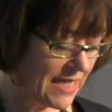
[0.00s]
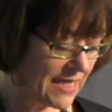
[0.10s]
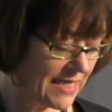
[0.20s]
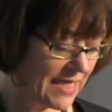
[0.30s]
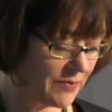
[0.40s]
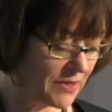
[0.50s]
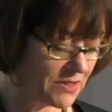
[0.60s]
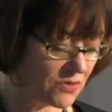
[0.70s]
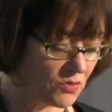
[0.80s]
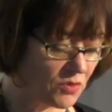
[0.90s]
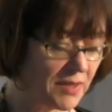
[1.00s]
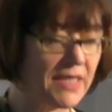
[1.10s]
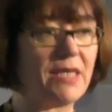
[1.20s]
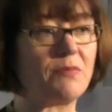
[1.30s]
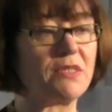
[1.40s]
Lebens- und
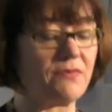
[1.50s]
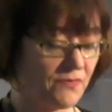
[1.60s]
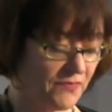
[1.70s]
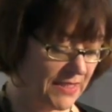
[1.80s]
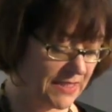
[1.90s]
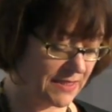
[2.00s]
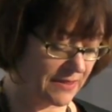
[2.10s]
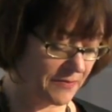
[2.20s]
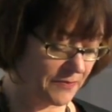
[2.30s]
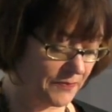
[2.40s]
Überlebenswesen.